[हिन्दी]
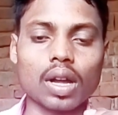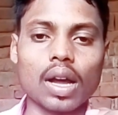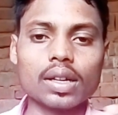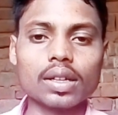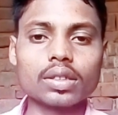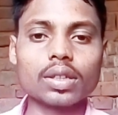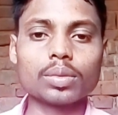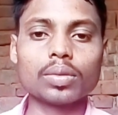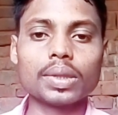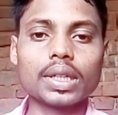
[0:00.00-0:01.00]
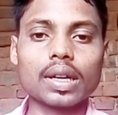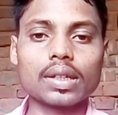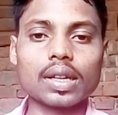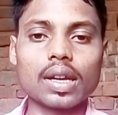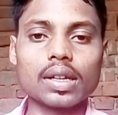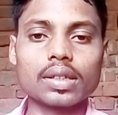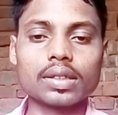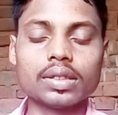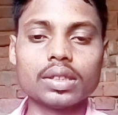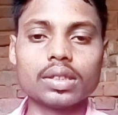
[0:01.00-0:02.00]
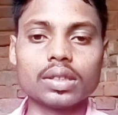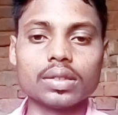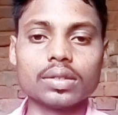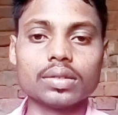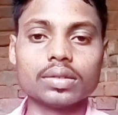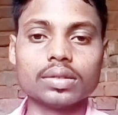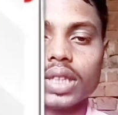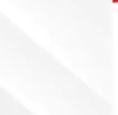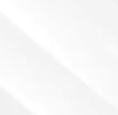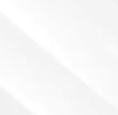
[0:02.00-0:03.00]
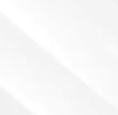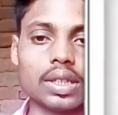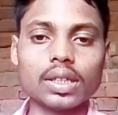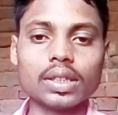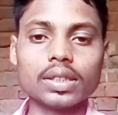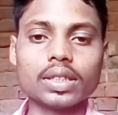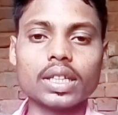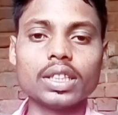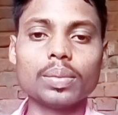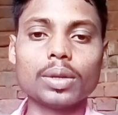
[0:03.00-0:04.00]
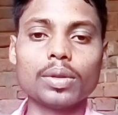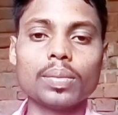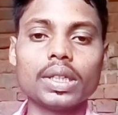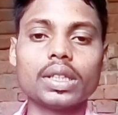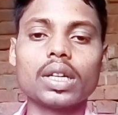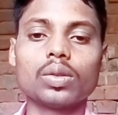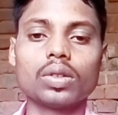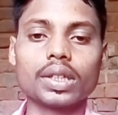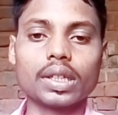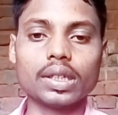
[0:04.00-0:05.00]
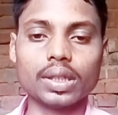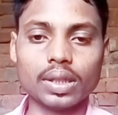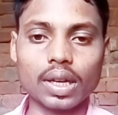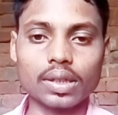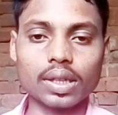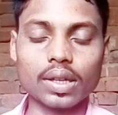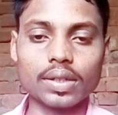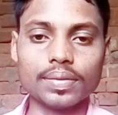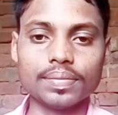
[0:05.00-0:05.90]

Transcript: आगे के शब्दों में लिखा गया है कि जिस जाति यानी कि जाति पर भी बलिदान होने के लिए लिखा गया है